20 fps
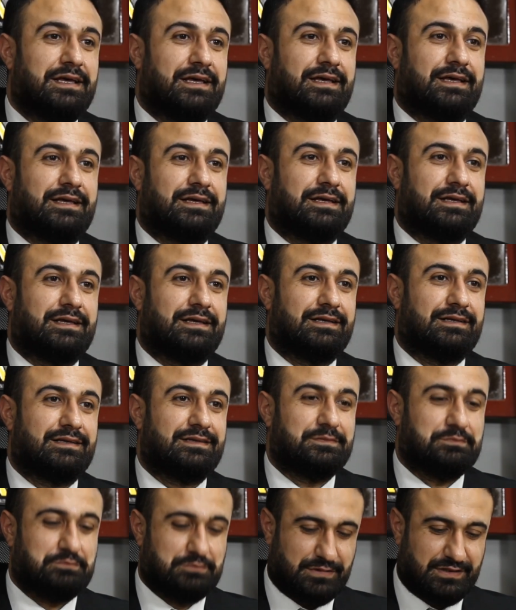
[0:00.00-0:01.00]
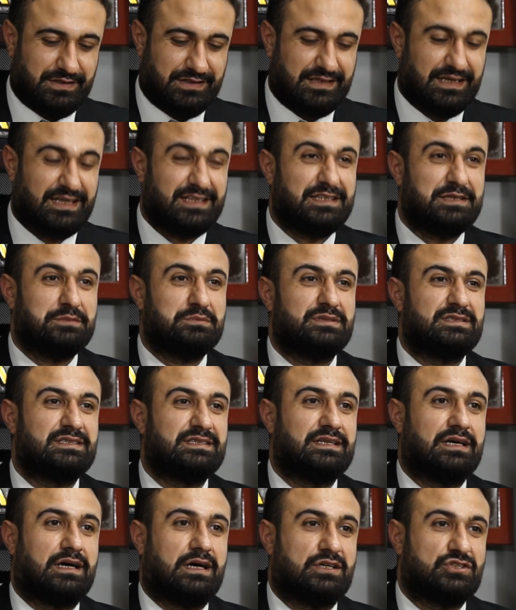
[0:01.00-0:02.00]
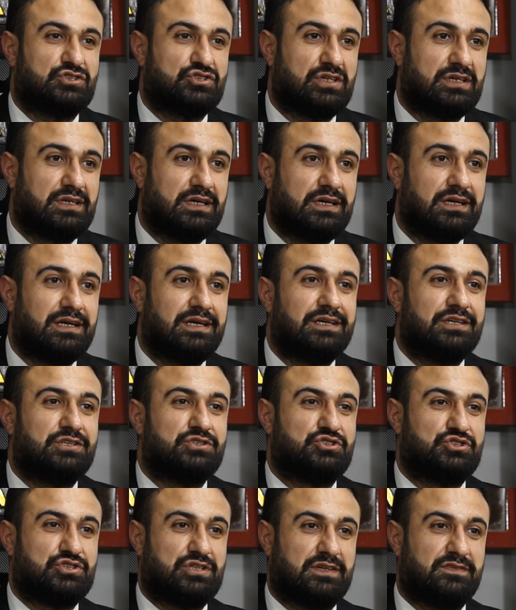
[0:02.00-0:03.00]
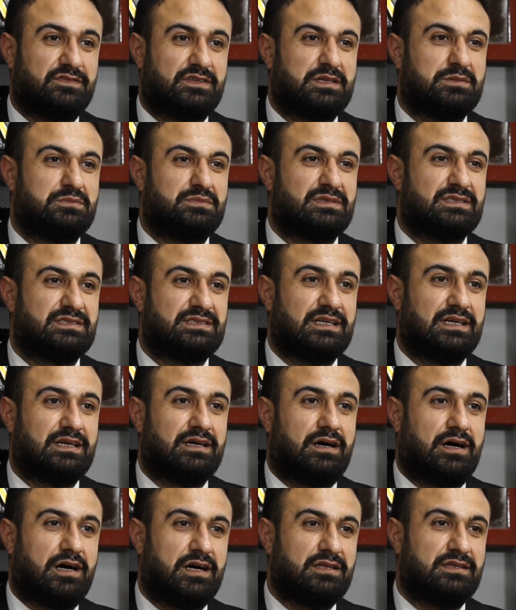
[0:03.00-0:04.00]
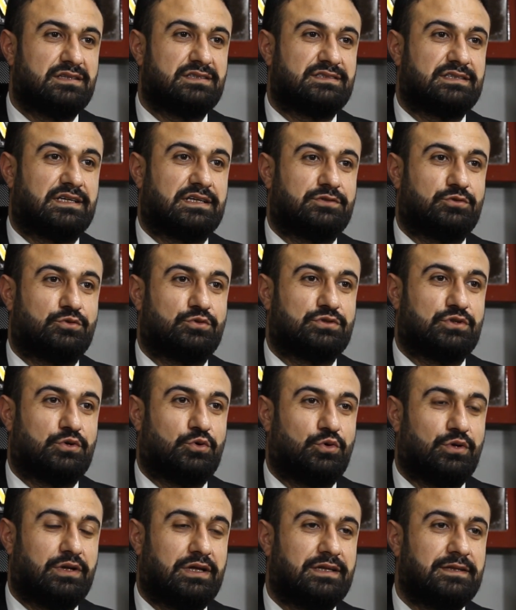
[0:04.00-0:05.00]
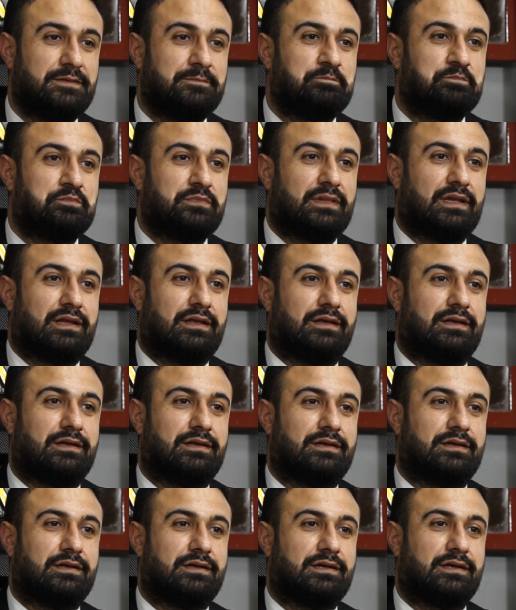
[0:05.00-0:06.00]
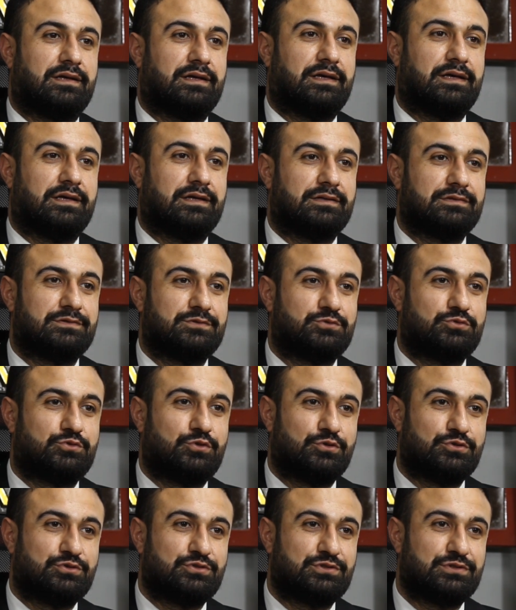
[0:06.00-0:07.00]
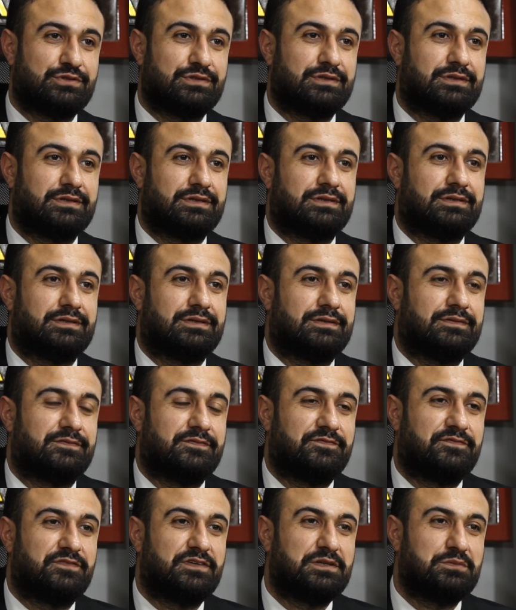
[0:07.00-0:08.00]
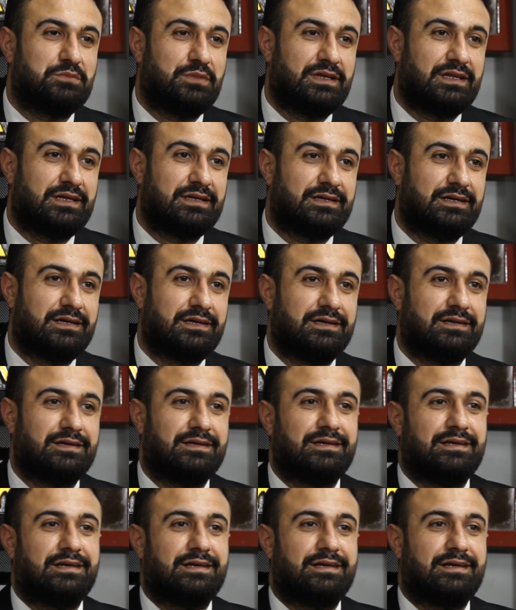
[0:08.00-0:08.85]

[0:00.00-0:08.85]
e, kendimizi de aşarak çevremizde aynı sektörde olan e, dost e, firmalara